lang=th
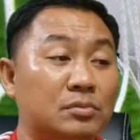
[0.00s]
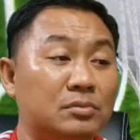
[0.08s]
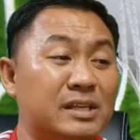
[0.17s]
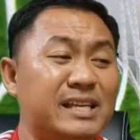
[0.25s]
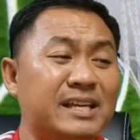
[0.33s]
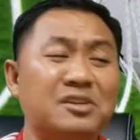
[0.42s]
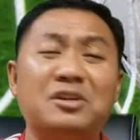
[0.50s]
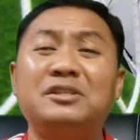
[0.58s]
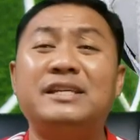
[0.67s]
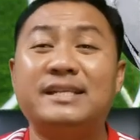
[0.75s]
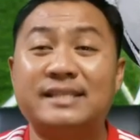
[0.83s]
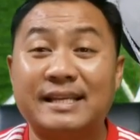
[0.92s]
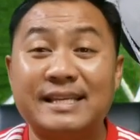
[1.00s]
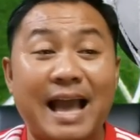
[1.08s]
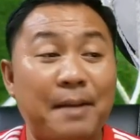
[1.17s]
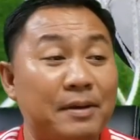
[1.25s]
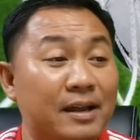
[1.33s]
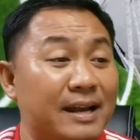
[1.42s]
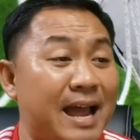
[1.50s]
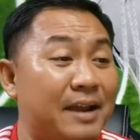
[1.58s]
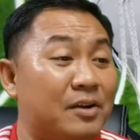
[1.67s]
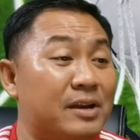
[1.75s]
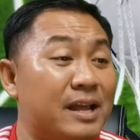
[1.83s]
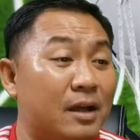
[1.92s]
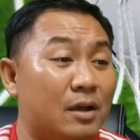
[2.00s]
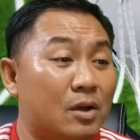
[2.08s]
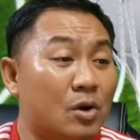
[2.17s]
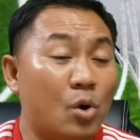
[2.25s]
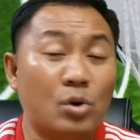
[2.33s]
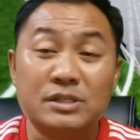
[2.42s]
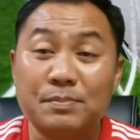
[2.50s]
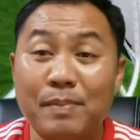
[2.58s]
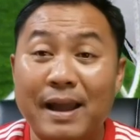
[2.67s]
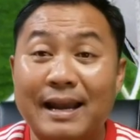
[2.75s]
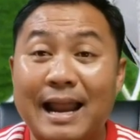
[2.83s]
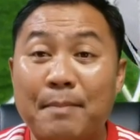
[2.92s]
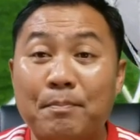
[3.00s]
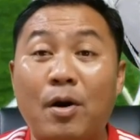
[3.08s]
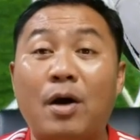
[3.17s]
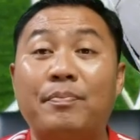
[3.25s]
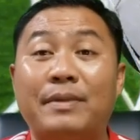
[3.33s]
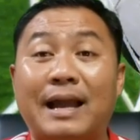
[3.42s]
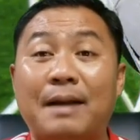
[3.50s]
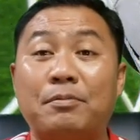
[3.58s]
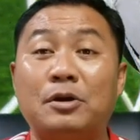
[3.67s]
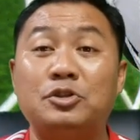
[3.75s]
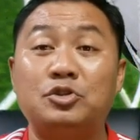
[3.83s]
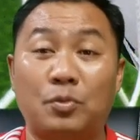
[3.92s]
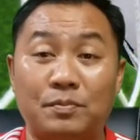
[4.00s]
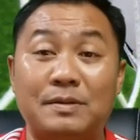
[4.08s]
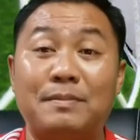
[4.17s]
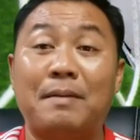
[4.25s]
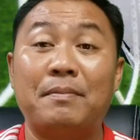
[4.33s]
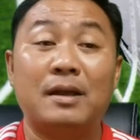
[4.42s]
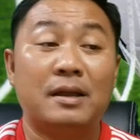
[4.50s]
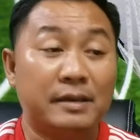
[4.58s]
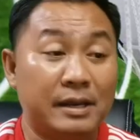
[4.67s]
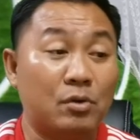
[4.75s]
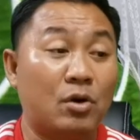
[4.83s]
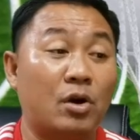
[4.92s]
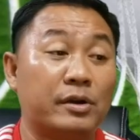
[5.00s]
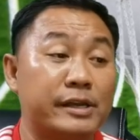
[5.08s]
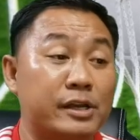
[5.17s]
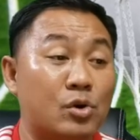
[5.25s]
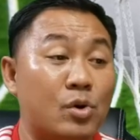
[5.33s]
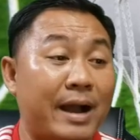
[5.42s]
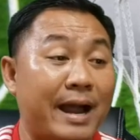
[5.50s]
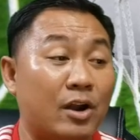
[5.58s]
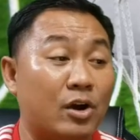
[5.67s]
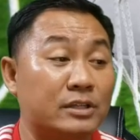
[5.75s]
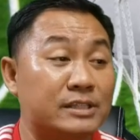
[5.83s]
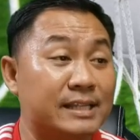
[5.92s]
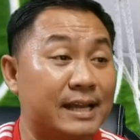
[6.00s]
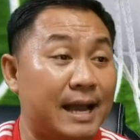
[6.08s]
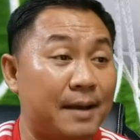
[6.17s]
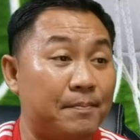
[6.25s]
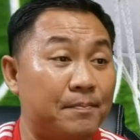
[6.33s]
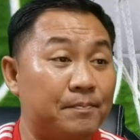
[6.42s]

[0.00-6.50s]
จริงๆ ยื่นฉีกสัญญาไปเลยก็ได้นะเนี่ย68 ล้านปอนด์นะครับ ก็จบสำหรับดีลของดีโก้คาร์ลอสนะครับ